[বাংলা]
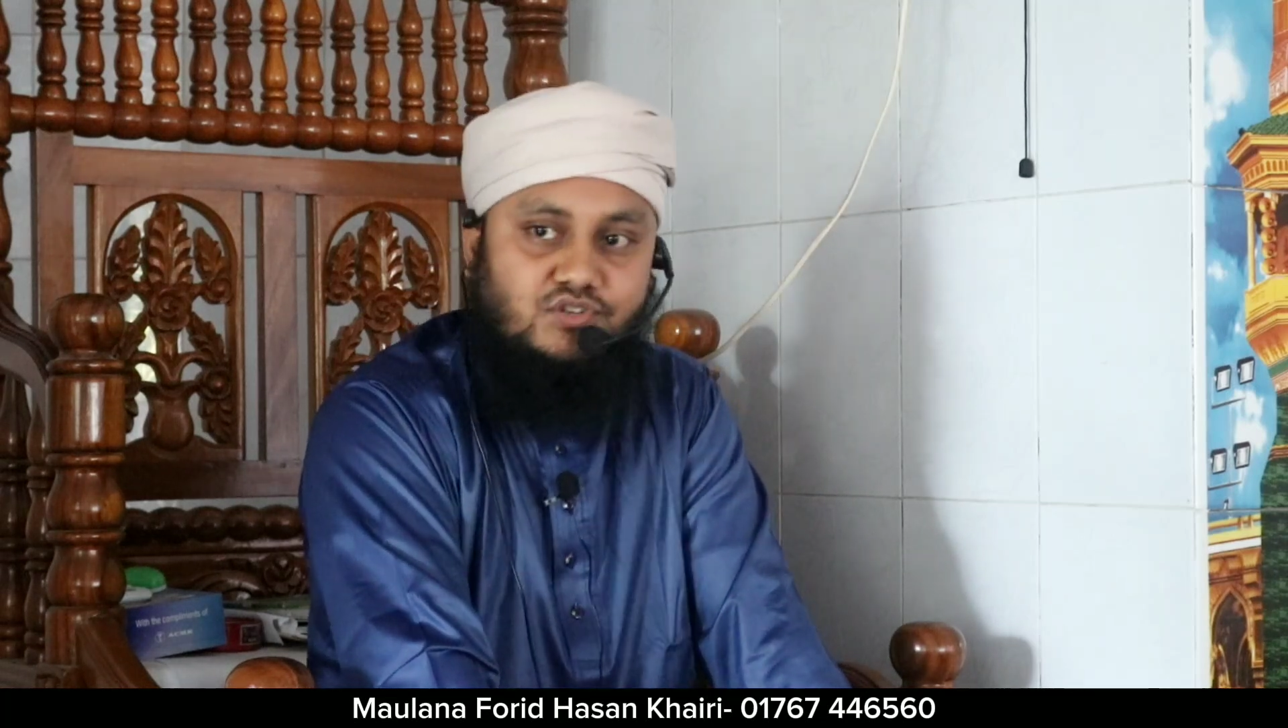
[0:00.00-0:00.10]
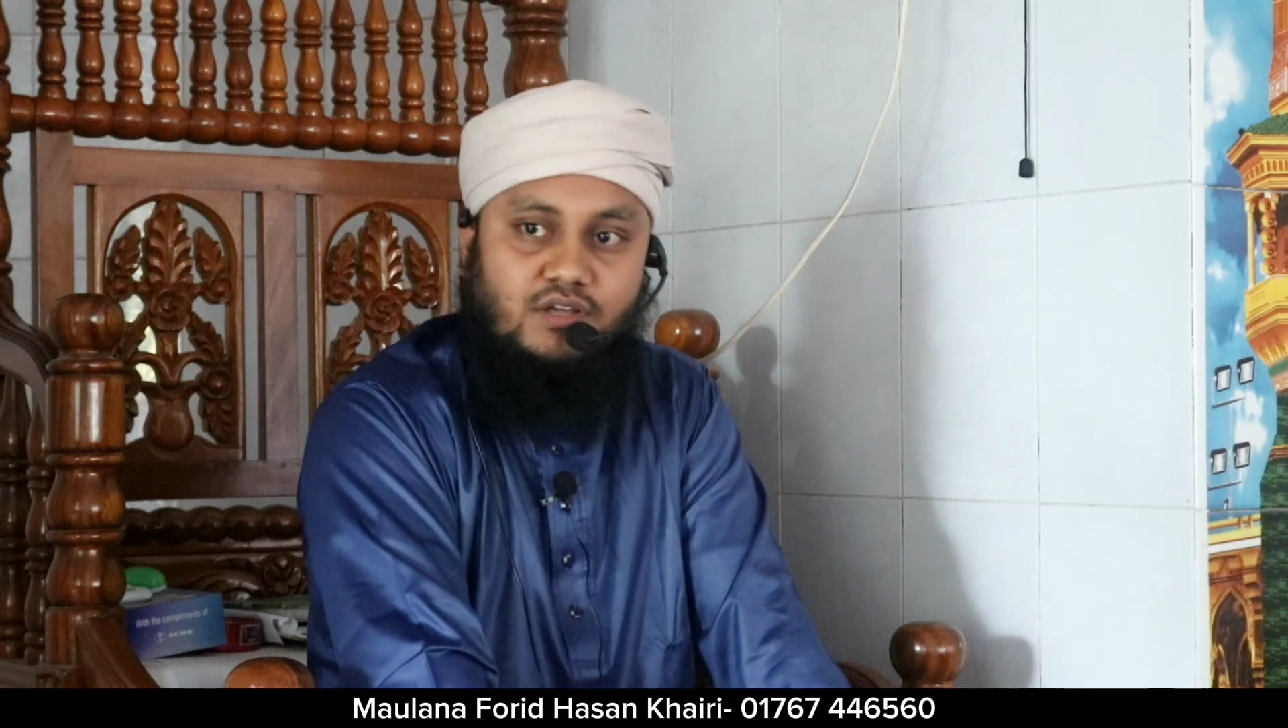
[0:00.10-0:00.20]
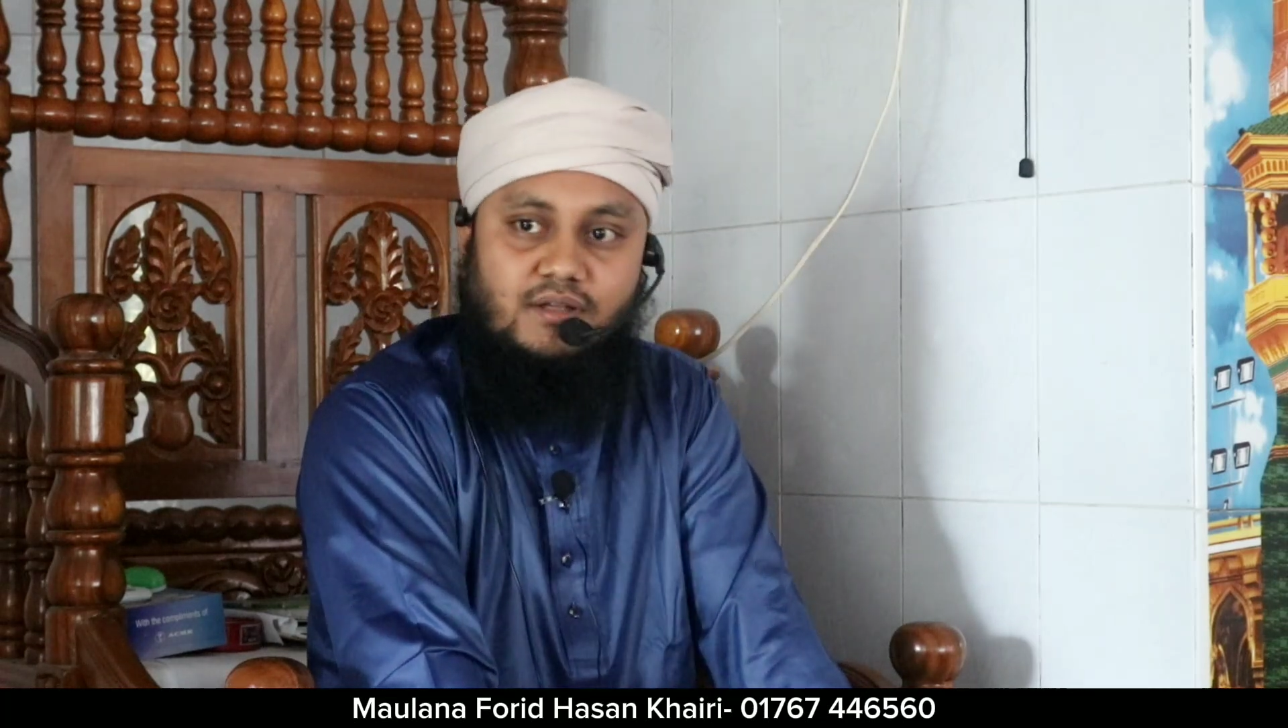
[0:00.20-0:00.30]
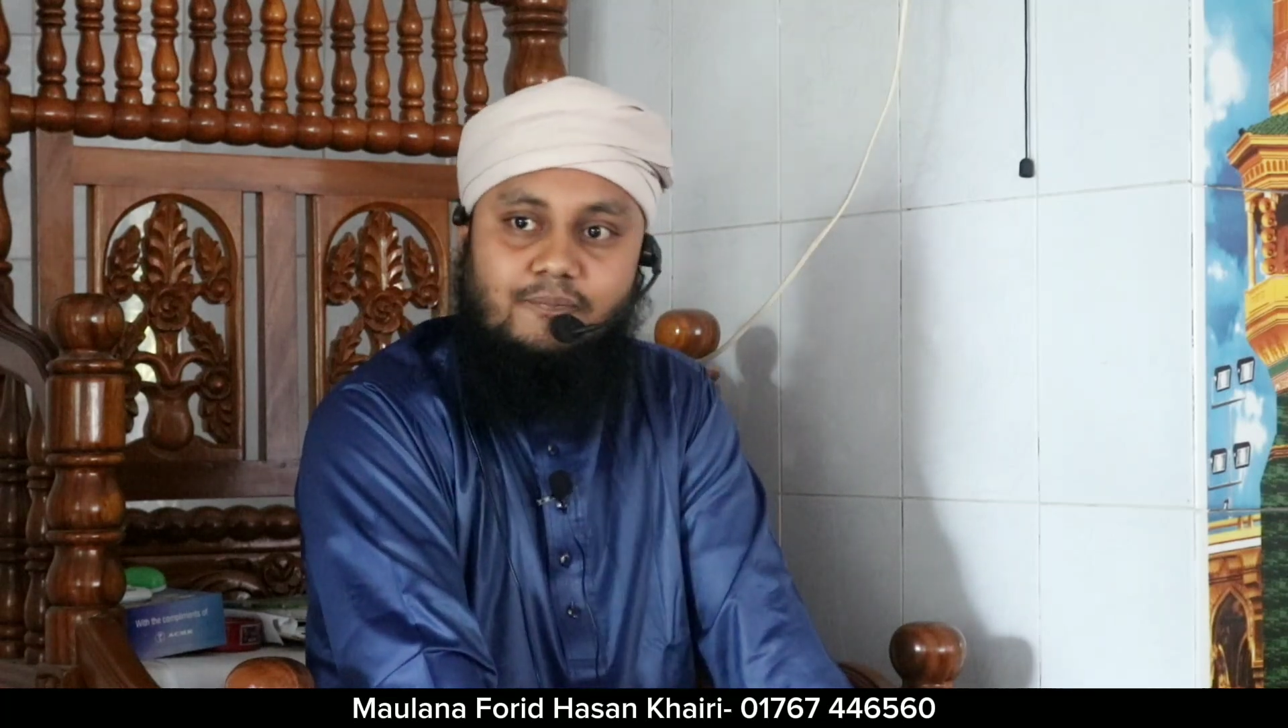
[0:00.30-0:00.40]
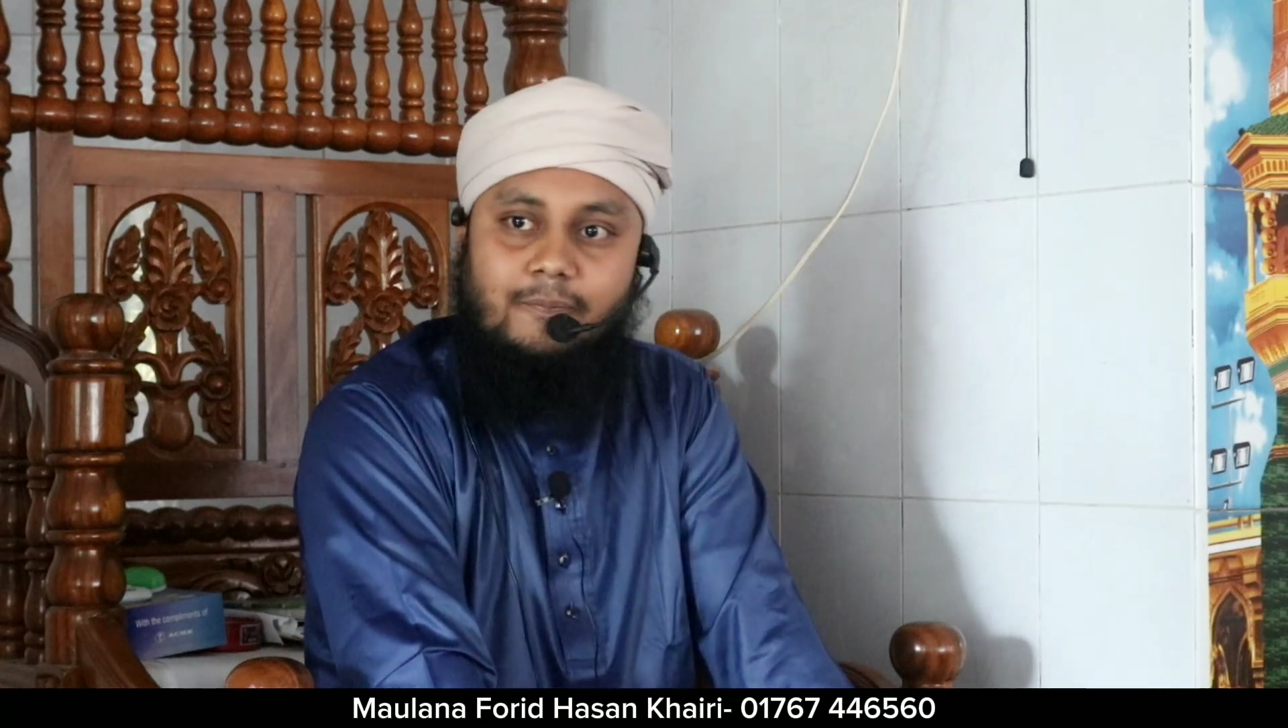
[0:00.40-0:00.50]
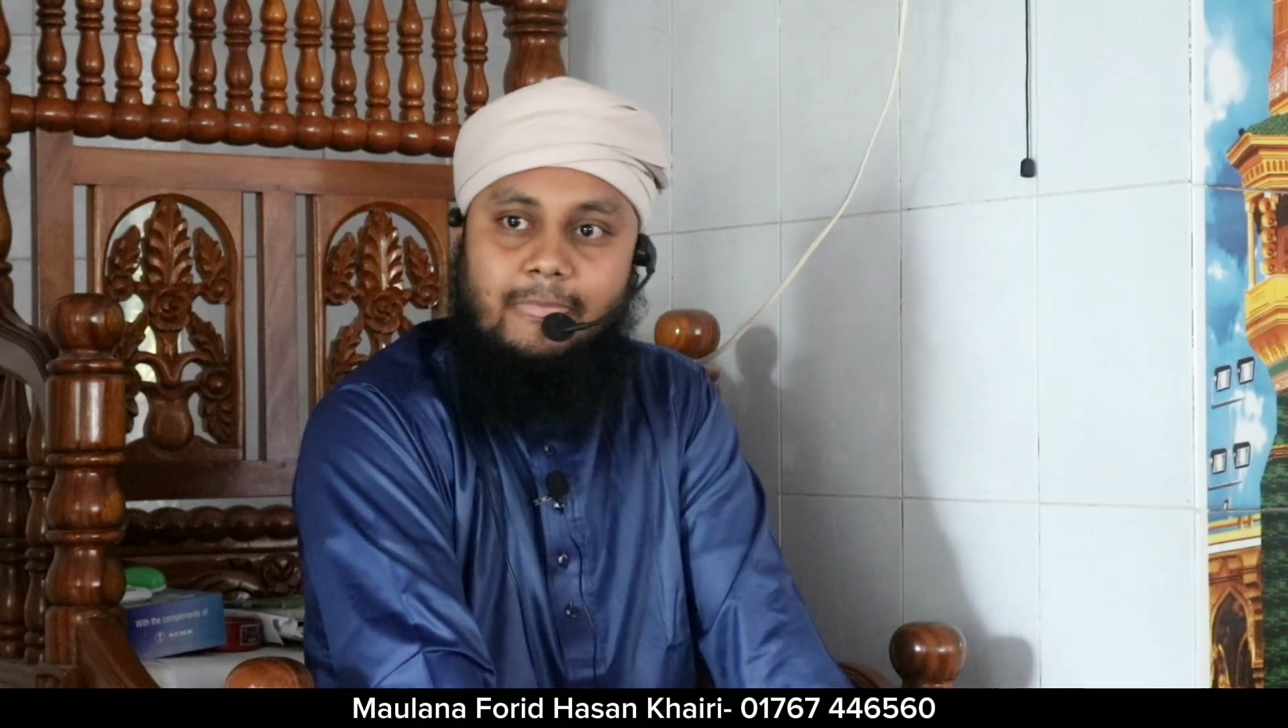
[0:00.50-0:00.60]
বিষয়